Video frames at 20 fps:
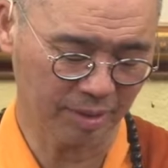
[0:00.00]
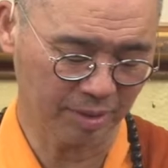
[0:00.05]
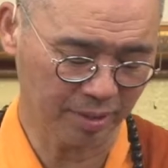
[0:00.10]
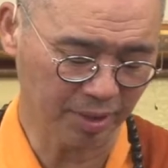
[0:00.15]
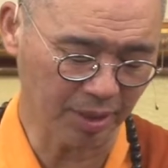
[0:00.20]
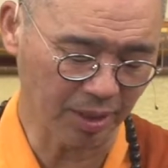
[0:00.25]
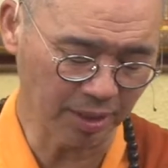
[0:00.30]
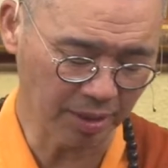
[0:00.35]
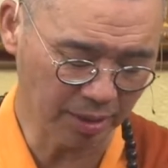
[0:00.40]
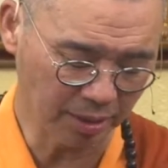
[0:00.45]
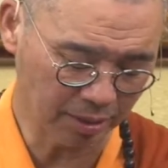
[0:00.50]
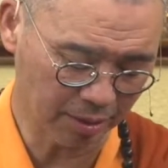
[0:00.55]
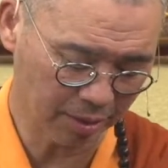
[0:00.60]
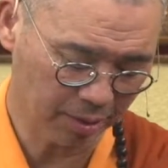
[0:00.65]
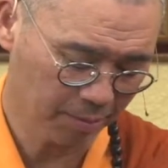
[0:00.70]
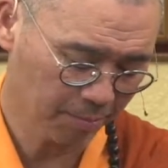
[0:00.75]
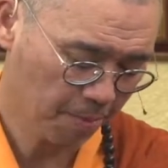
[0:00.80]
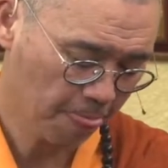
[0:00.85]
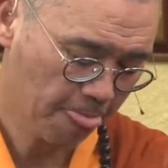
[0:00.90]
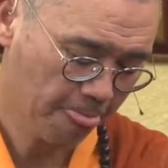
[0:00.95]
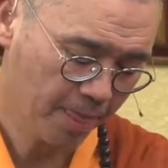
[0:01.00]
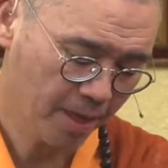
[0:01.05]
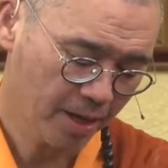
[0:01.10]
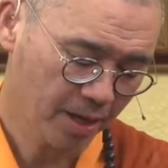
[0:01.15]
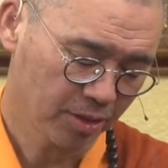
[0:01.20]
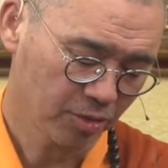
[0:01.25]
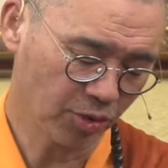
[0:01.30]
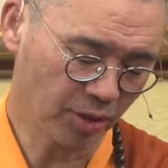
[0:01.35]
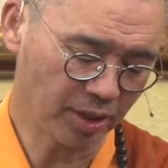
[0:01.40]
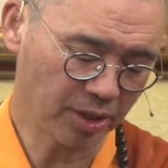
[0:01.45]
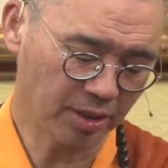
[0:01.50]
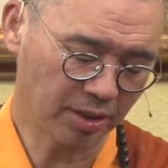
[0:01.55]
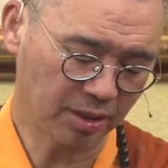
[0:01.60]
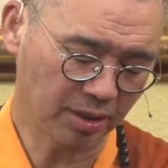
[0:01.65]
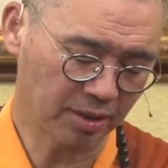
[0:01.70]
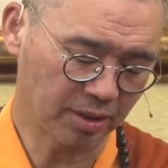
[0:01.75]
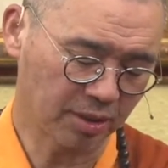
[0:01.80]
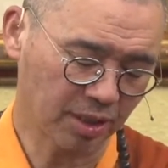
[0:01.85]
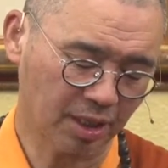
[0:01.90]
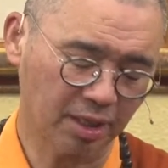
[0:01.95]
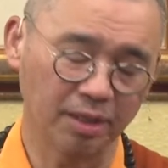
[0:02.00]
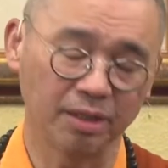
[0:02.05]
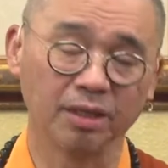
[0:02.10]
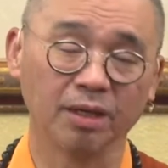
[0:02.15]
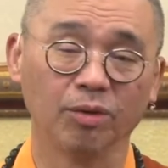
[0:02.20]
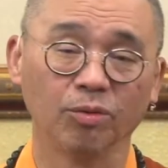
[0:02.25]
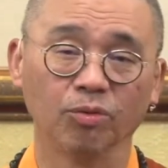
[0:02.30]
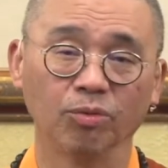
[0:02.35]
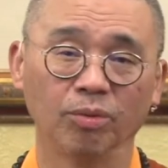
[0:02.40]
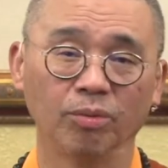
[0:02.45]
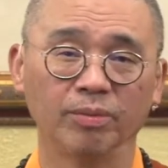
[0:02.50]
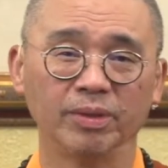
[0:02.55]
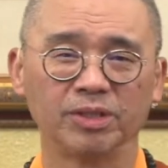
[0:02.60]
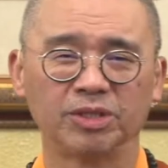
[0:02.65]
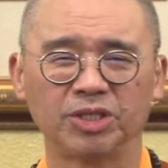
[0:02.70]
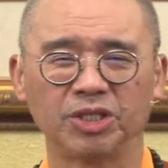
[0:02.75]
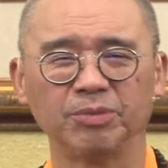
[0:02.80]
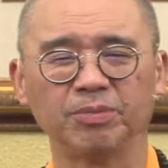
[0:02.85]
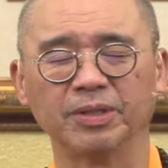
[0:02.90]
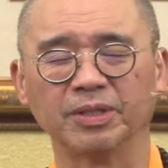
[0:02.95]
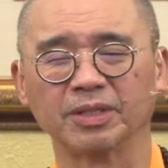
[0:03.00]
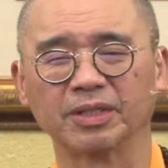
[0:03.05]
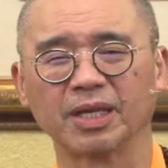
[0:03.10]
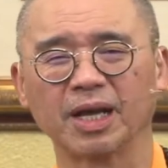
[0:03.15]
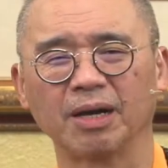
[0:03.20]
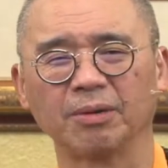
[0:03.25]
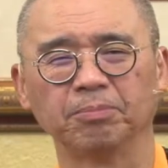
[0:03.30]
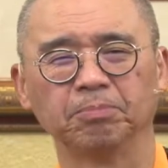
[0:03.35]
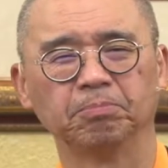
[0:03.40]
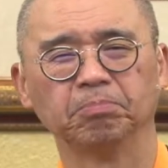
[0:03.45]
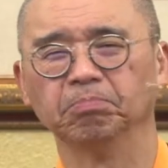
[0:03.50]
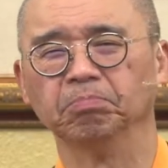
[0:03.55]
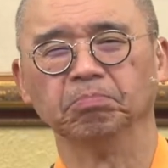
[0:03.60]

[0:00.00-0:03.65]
这个意思。所以因此这个呢，我们基本上